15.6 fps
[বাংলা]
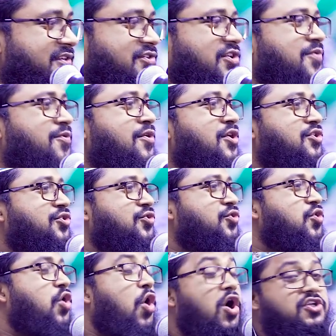জীবনে শুধু
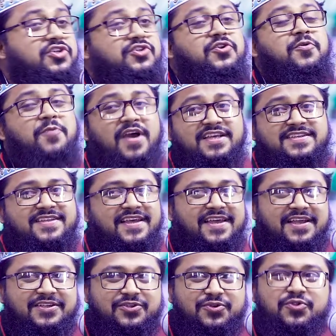কষ্ট পাইছে
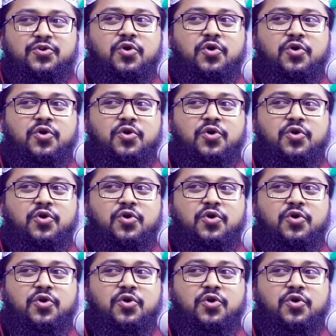শুধু